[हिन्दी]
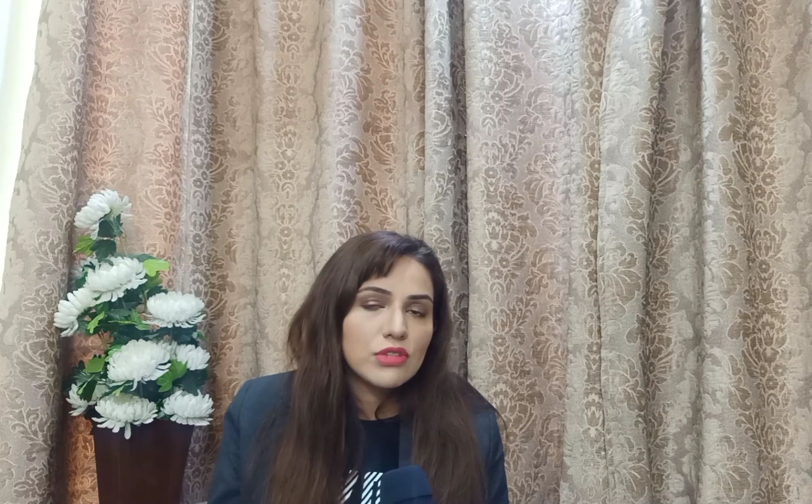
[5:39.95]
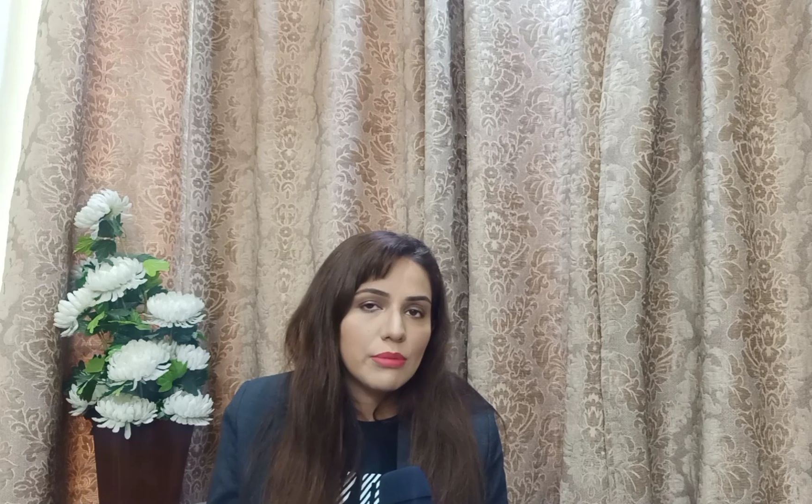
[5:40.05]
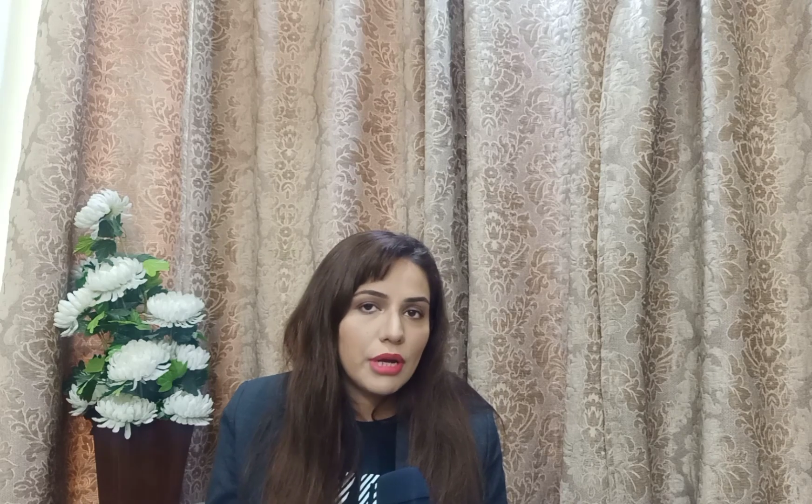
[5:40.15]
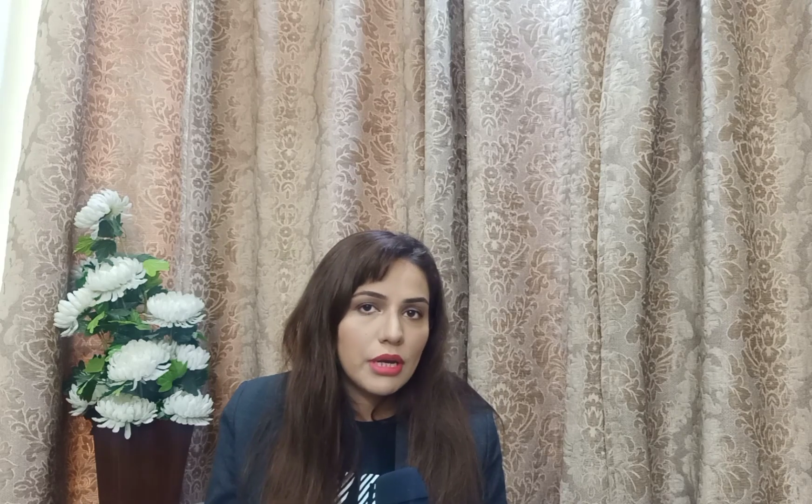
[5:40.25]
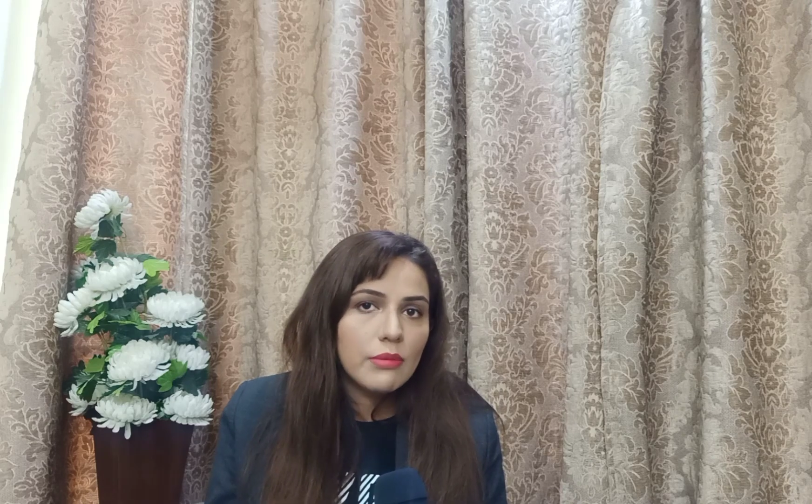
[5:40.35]

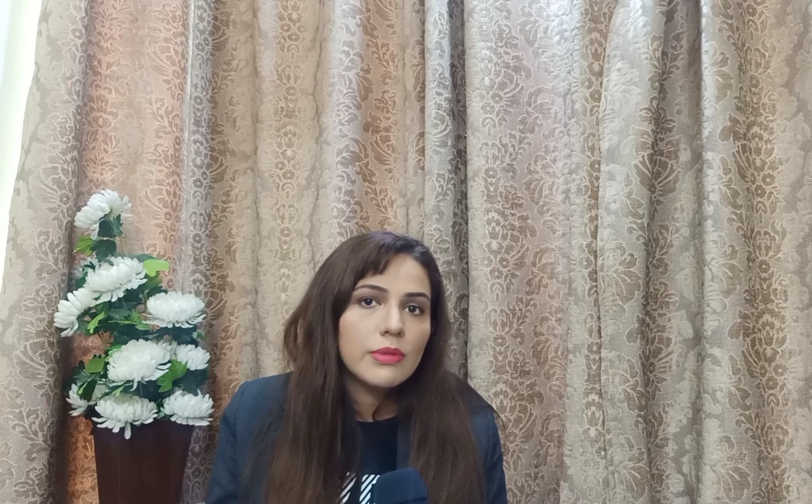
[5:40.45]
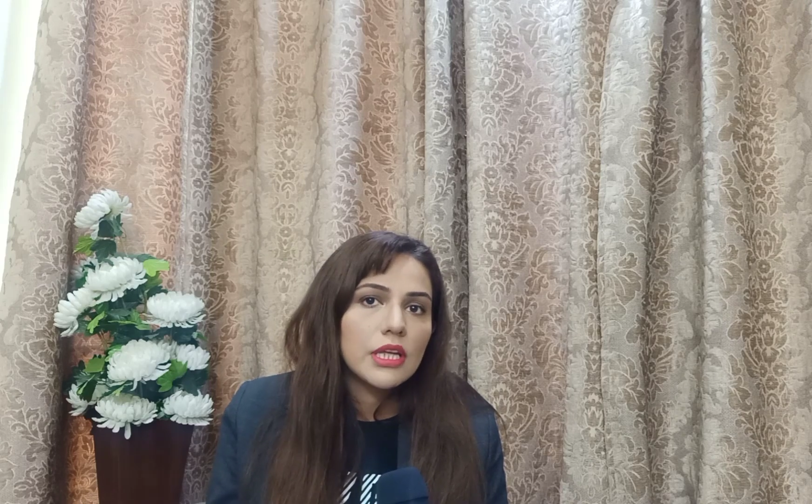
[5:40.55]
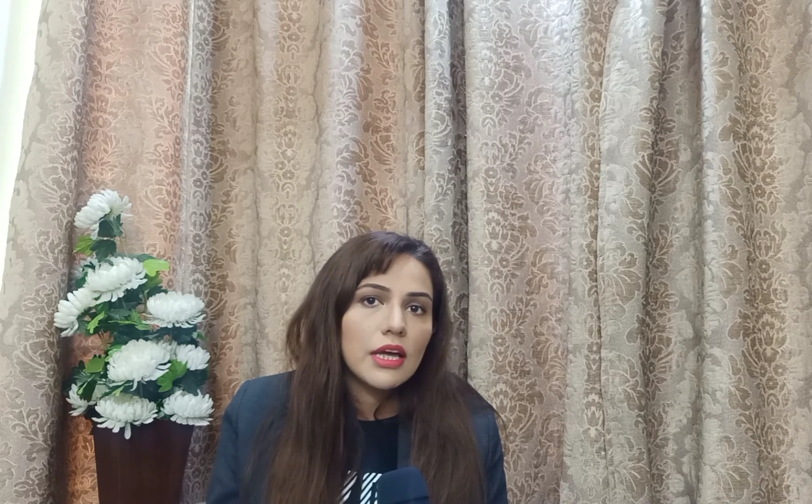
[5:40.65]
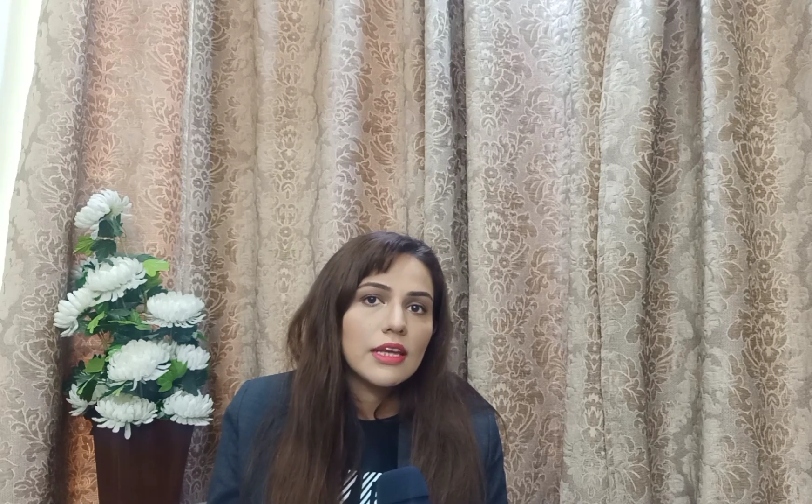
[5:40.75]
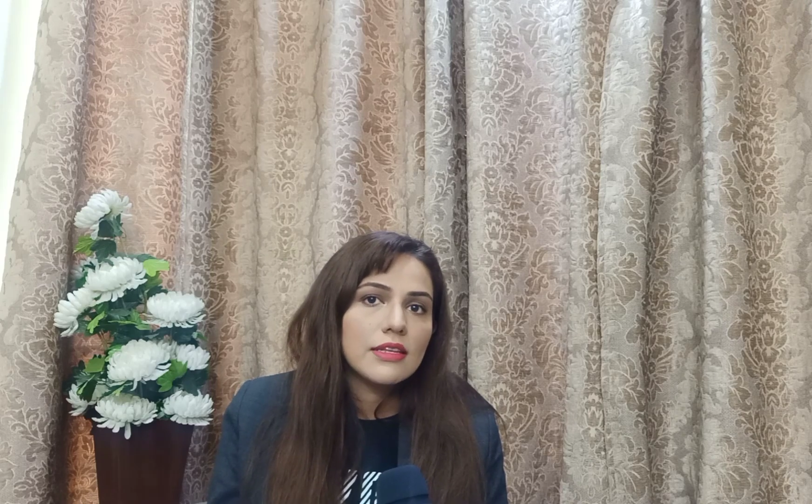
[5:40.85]
उसके बारे में
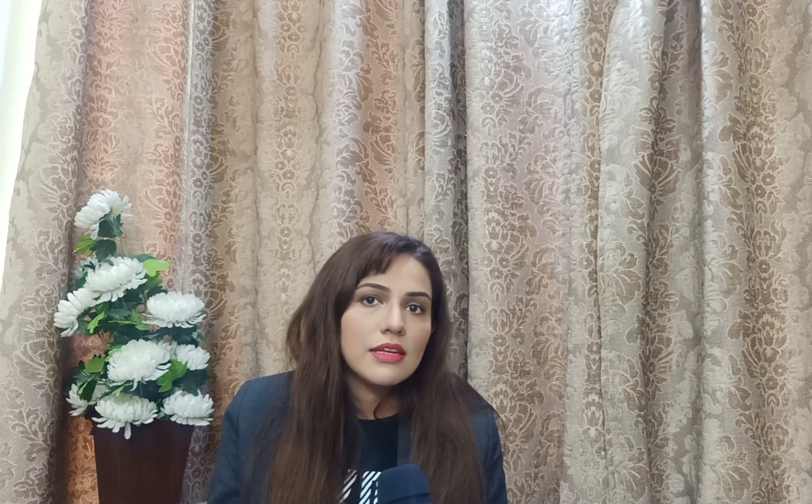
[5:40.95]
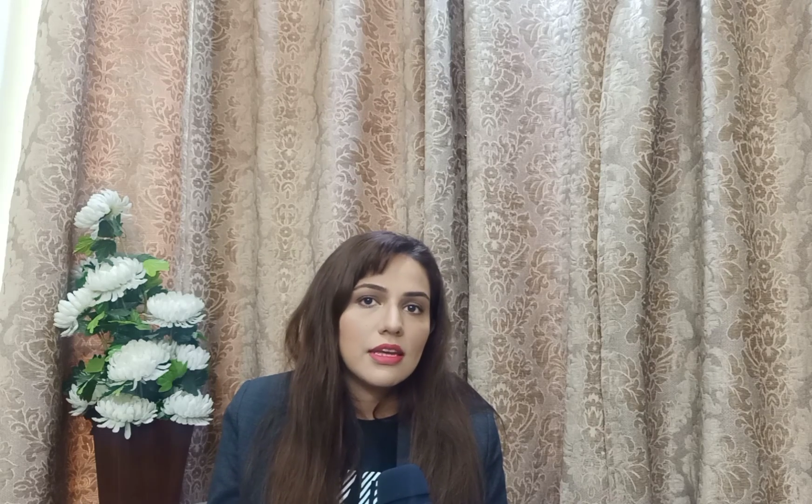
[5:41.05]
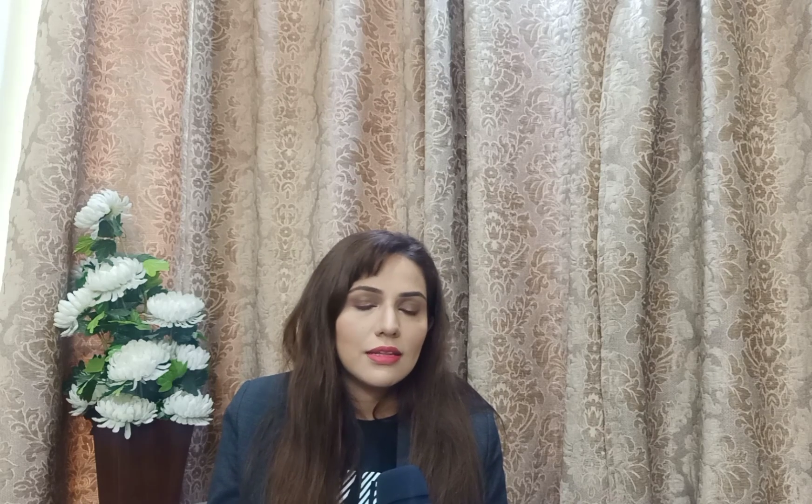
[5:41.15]
बता रहे थे